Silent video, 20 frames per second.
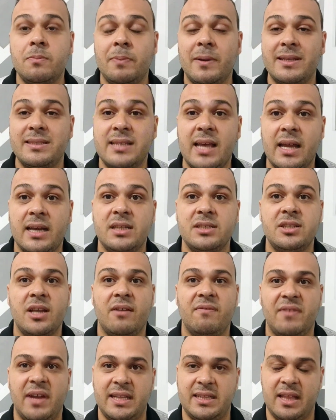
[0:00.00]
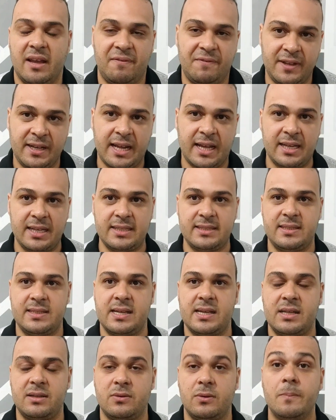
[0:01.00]
o passarinho já vai estar tá
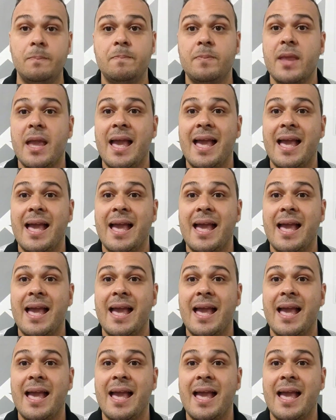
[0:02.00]
finalizando.